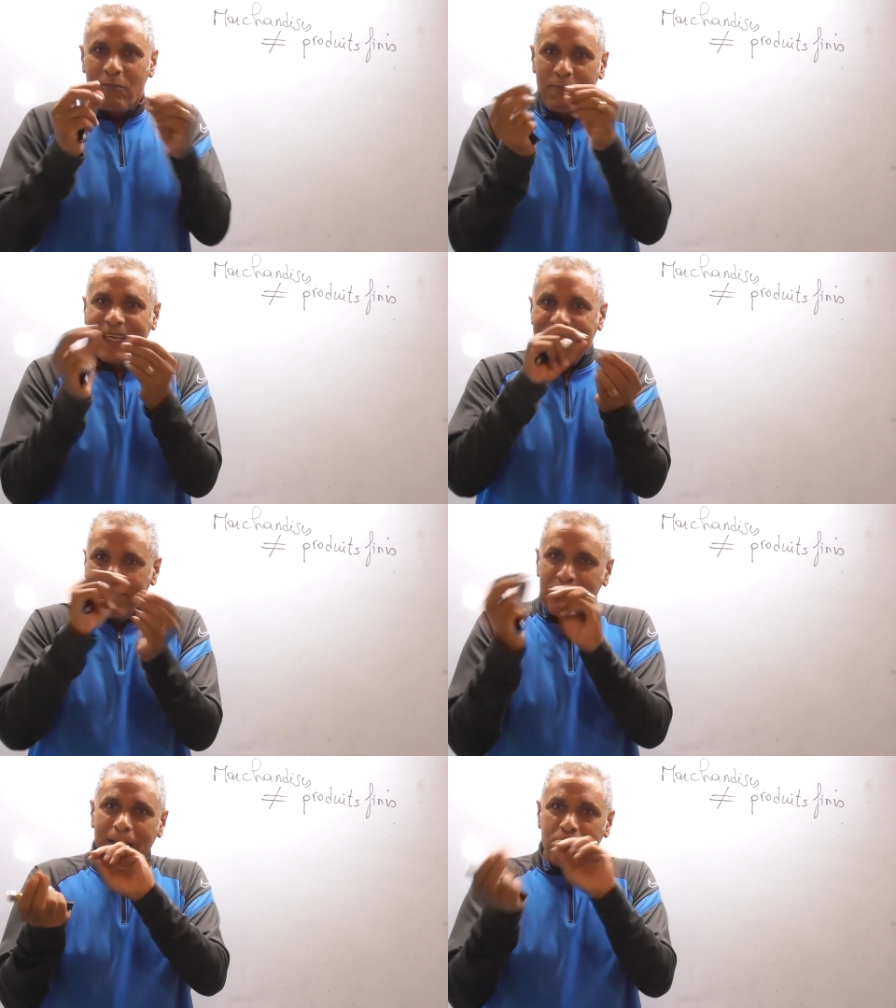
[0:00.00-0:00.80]
mais,
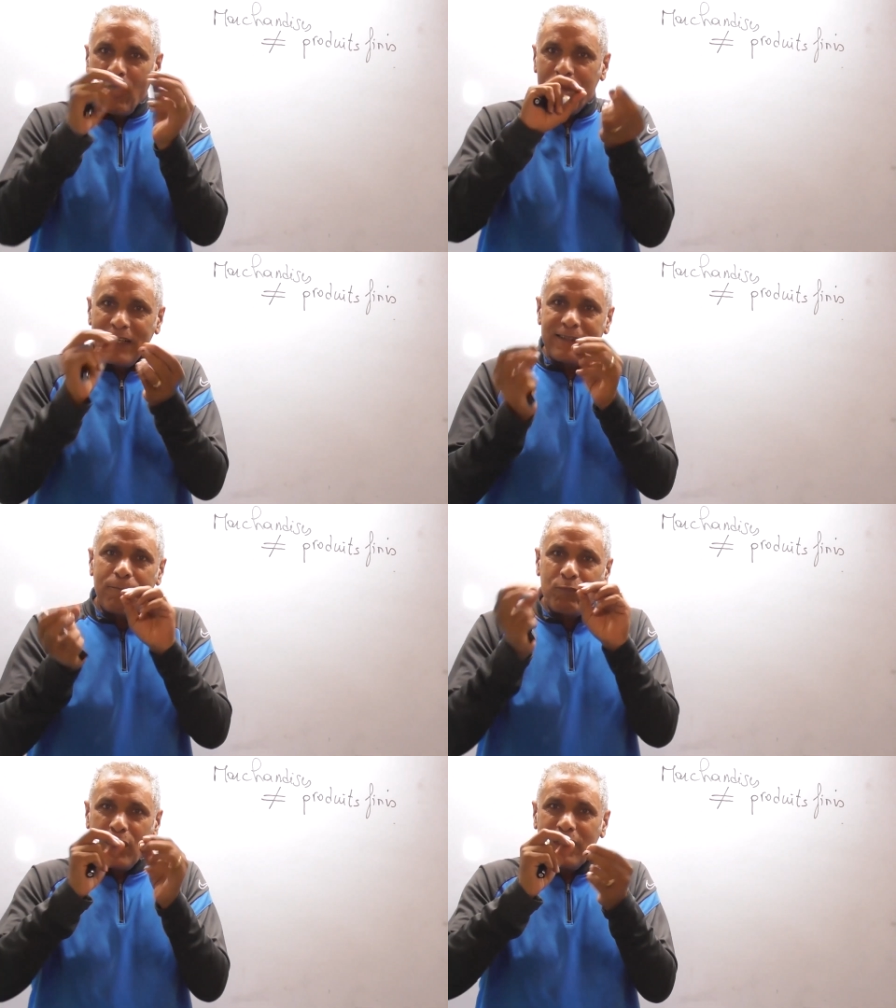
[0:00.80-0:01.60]
mais en
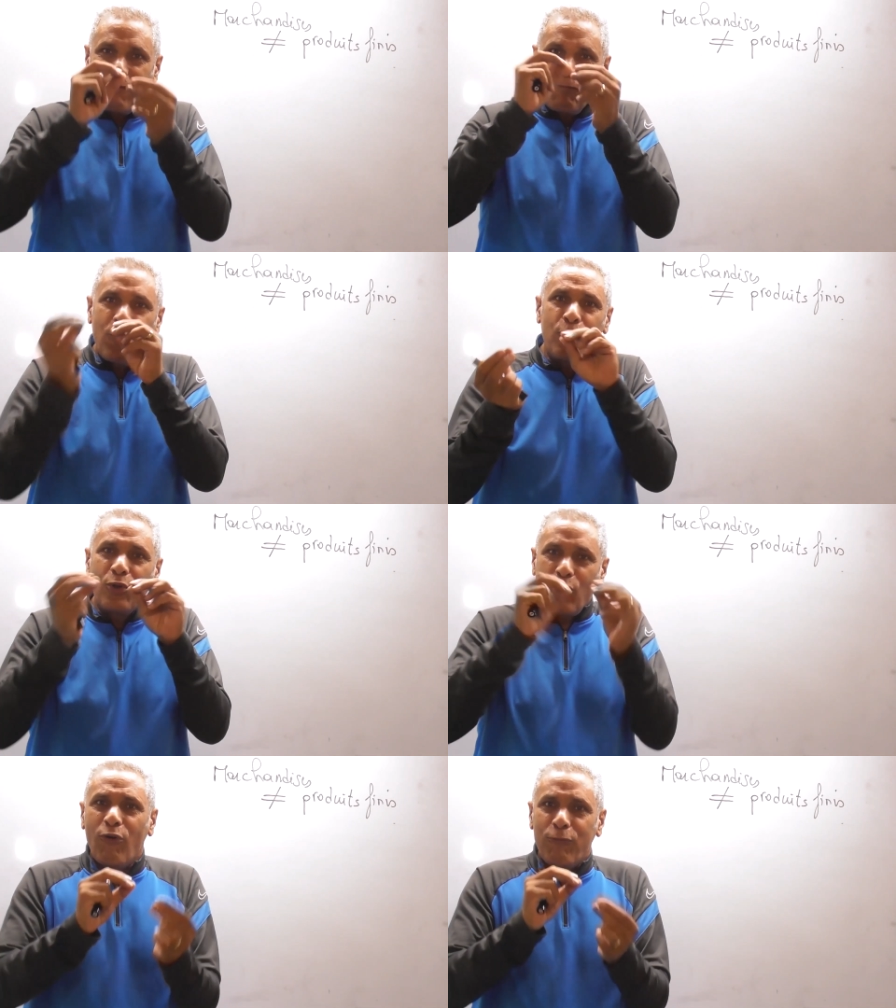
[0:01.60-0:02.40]
fait font
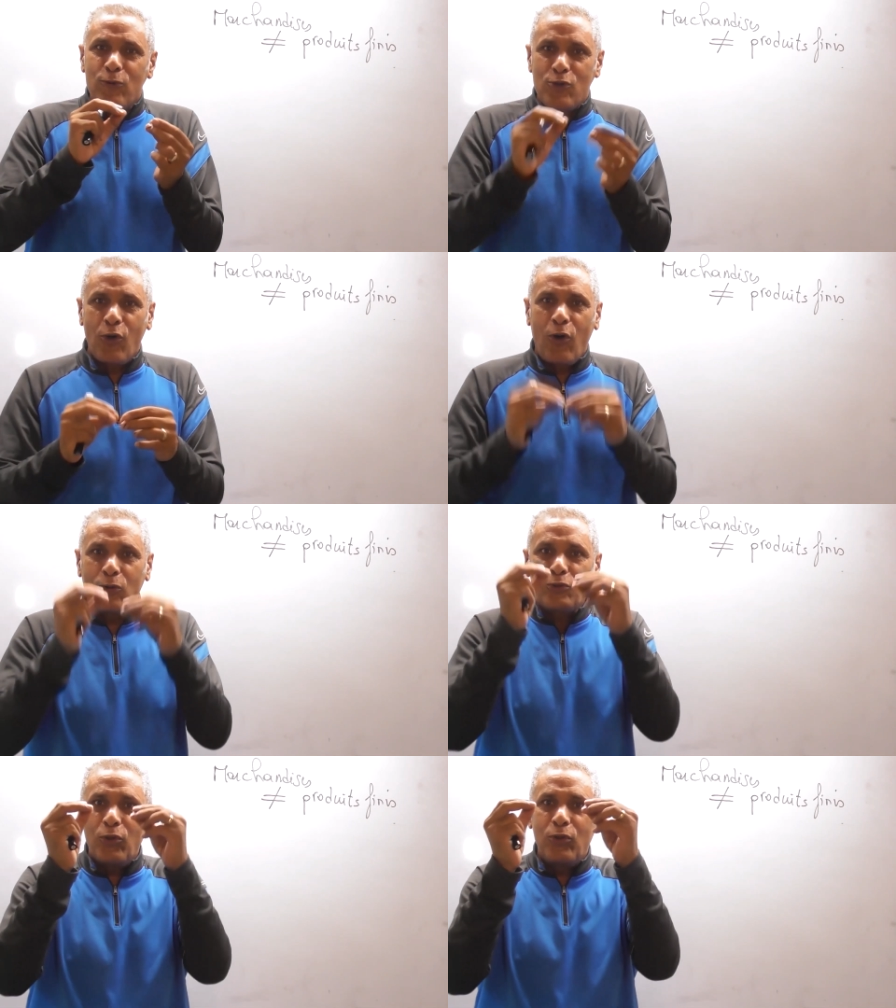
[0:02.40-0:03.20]
une confusion
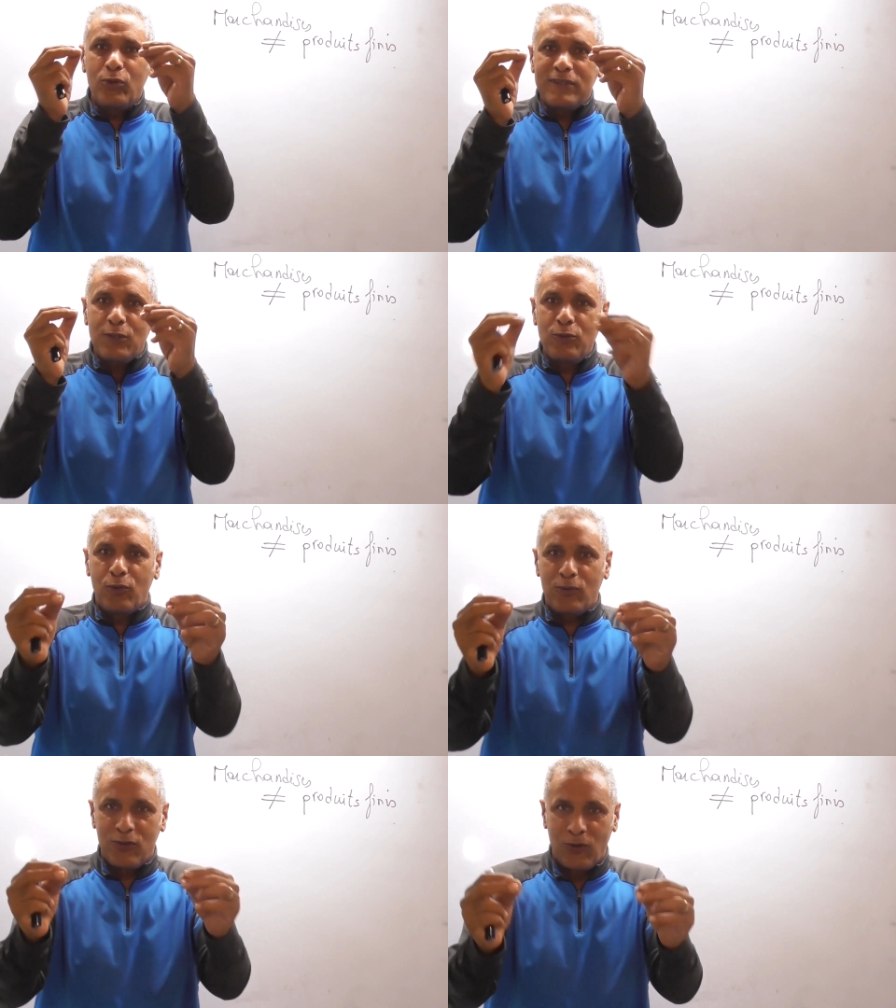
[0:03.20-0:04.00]
entre ces deux
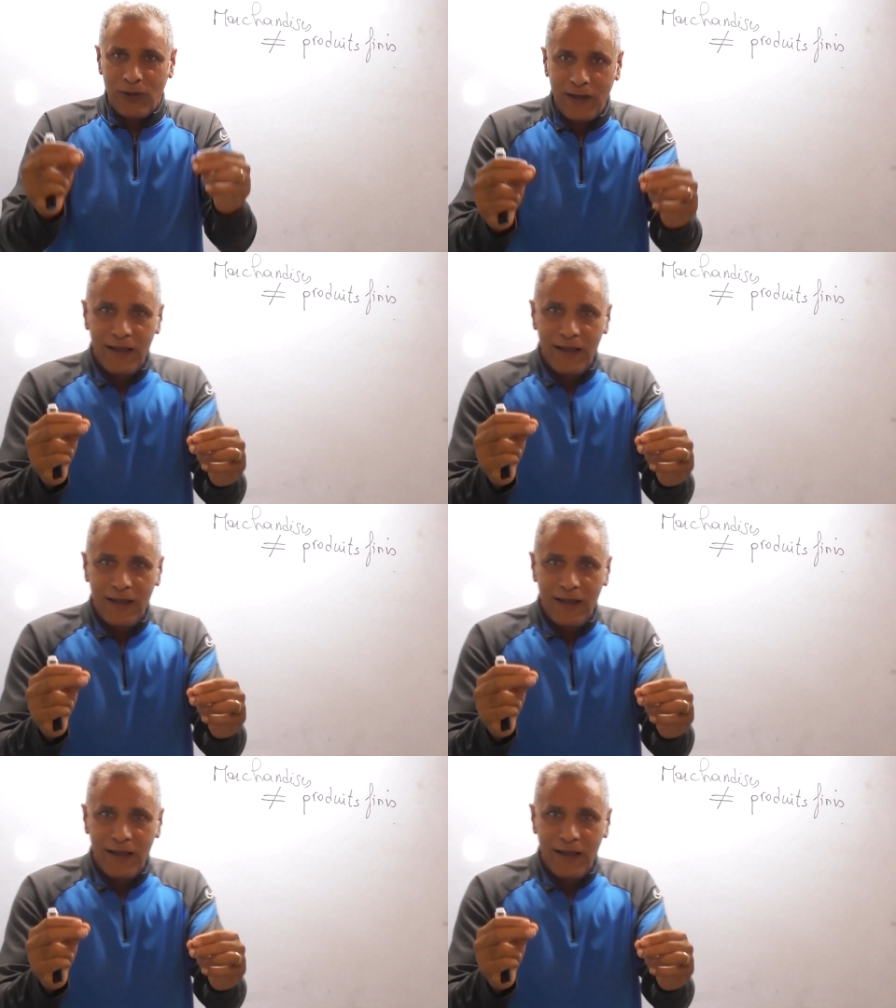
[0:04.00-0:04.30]
notions.